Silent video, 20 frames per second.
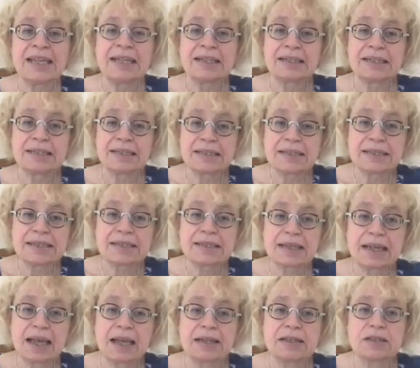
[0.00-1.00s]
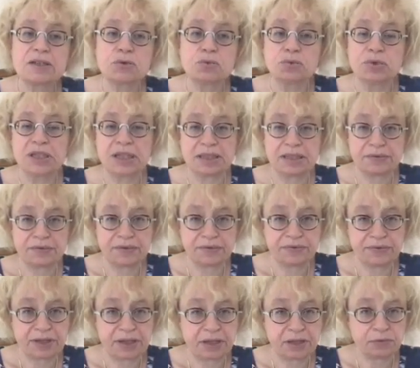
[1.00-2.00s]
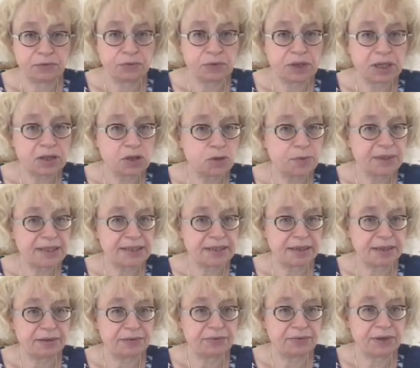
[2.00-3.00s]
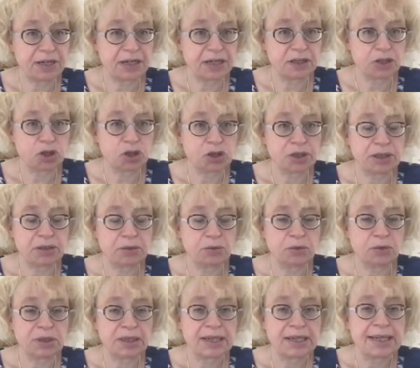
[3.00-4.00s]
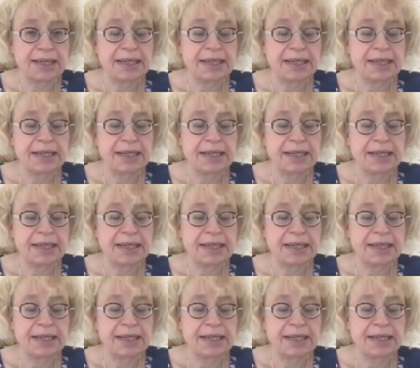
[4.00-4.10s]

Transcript: Das ist ein Zusatzverfahren für ganz spezielle Fragestellungen,